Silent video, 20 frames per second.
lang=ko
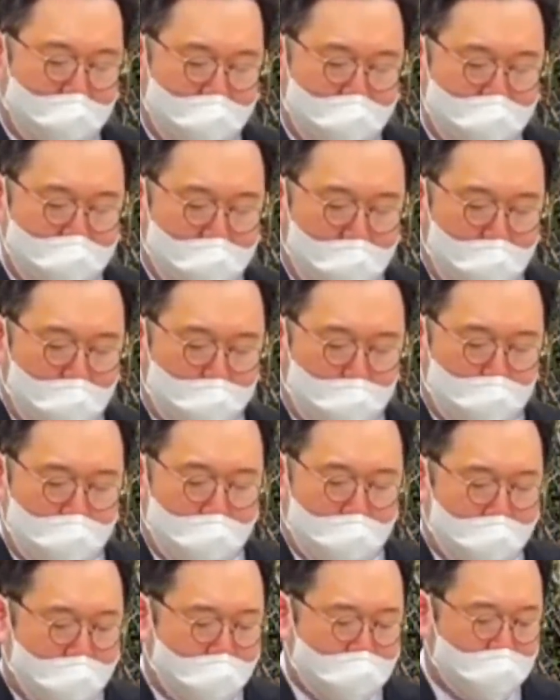선거
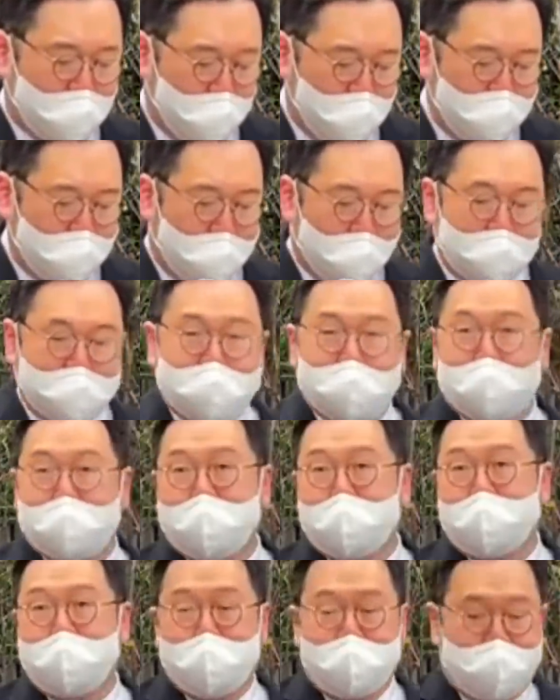공약의
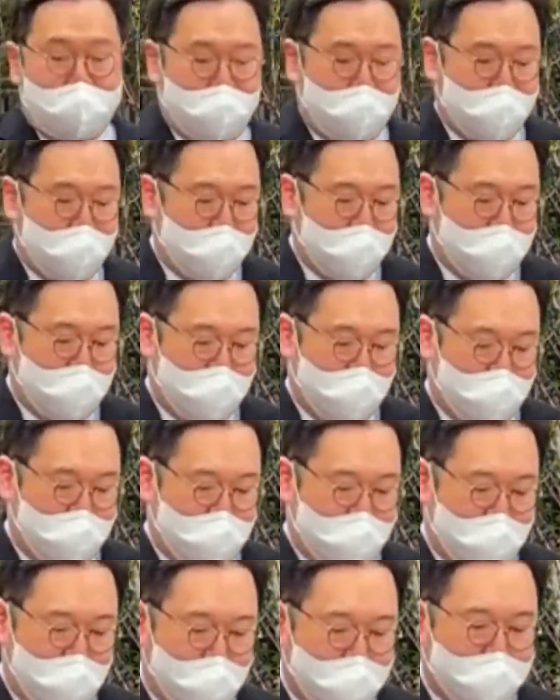정당성을
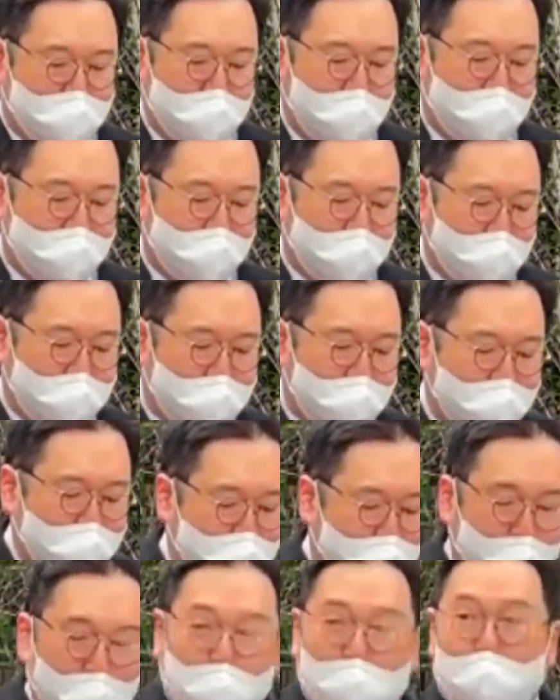입증해서
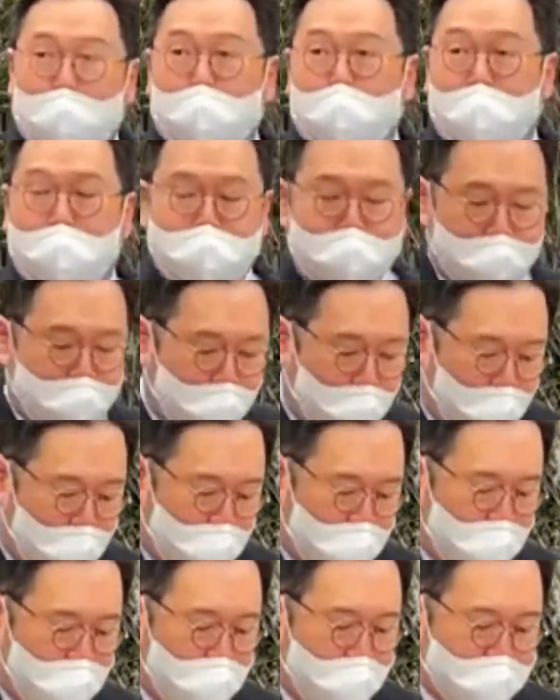
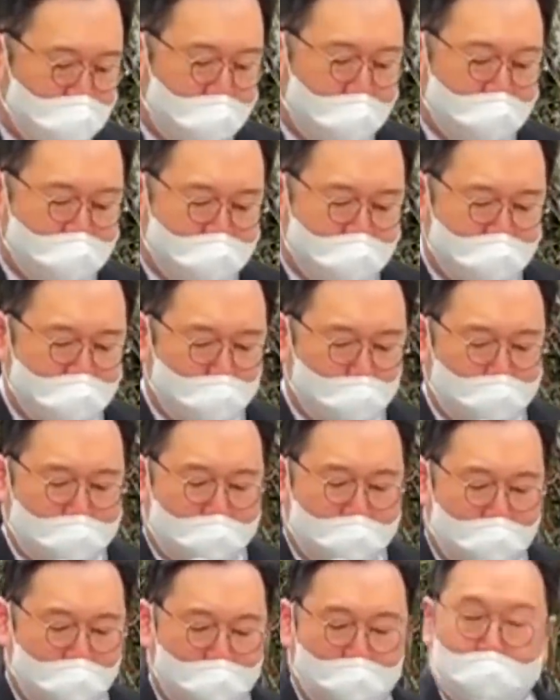득표하려고 사실을
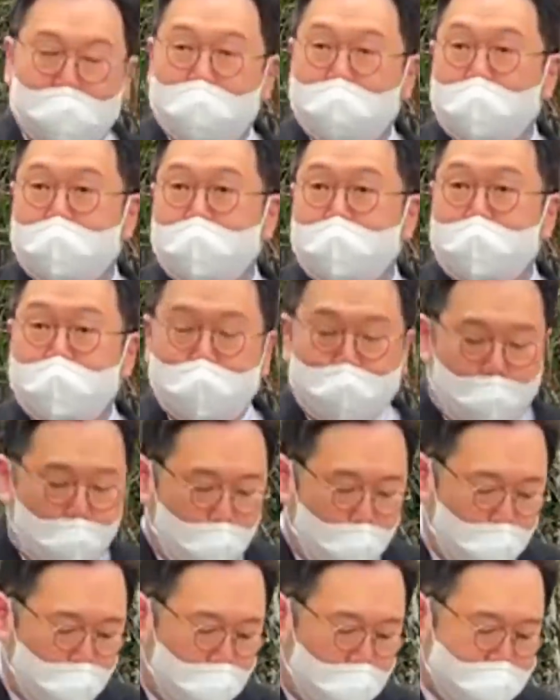조작하고,
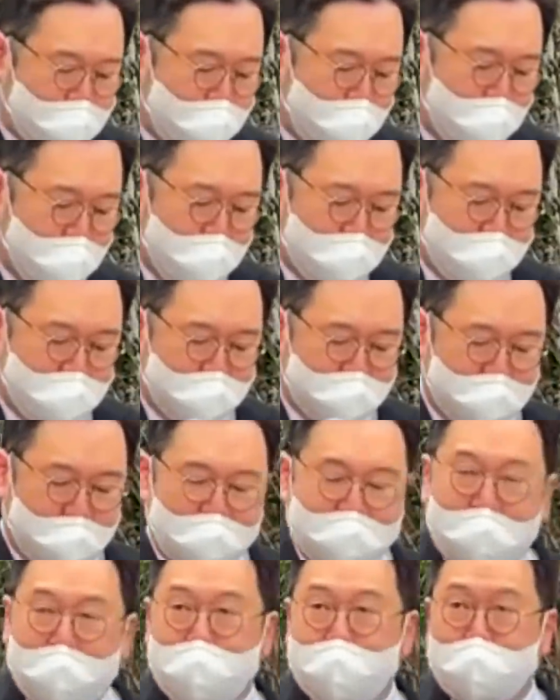토론 과정에서
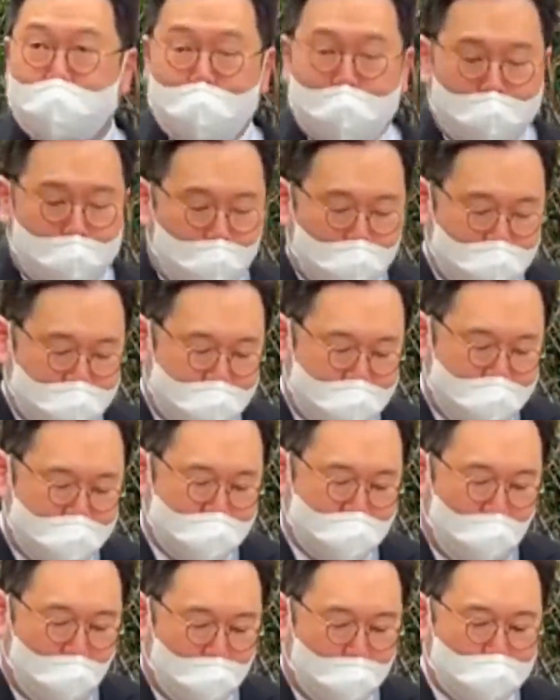상대 후보의 공세를
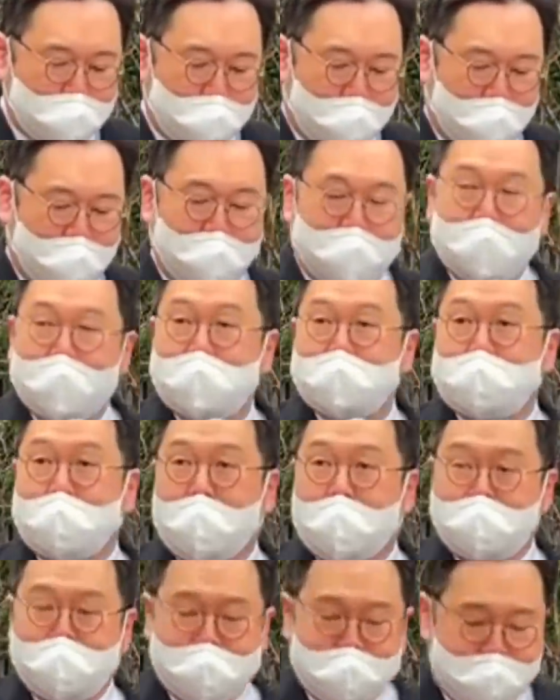꺾고자
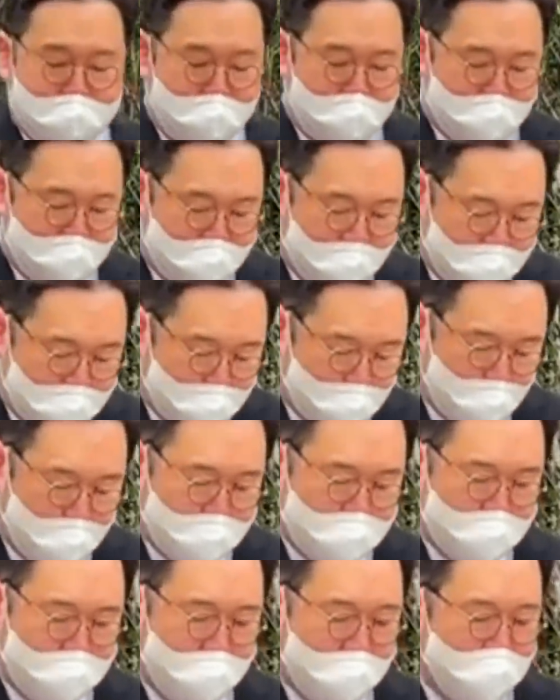사실을
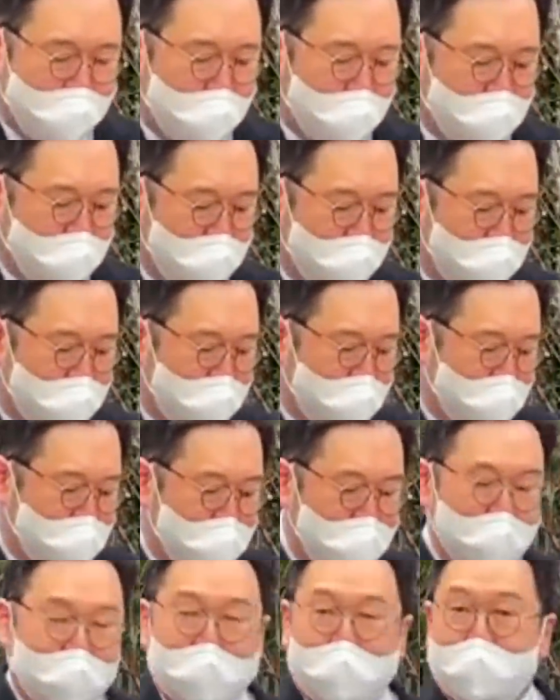날조하는가 하면
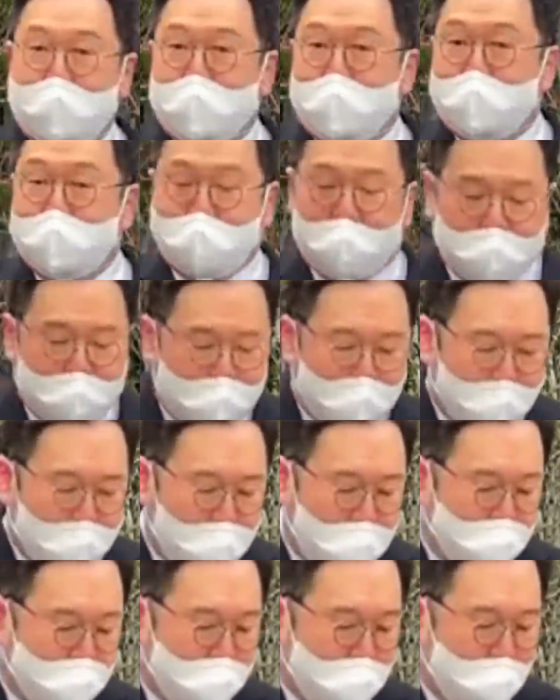
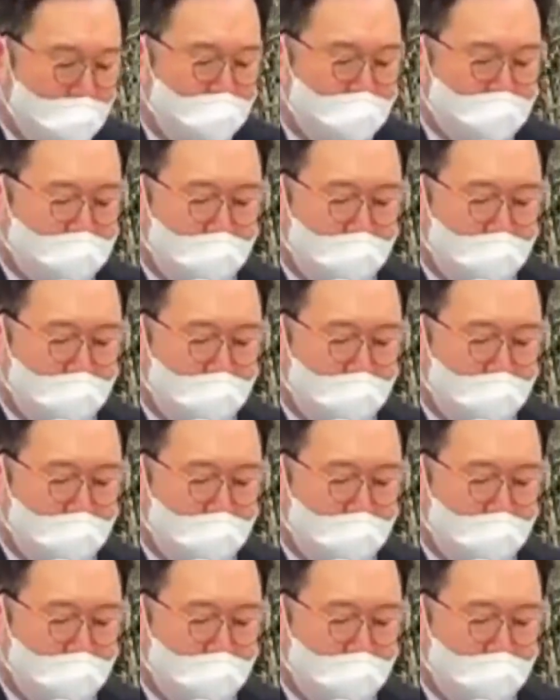상대방의 발언을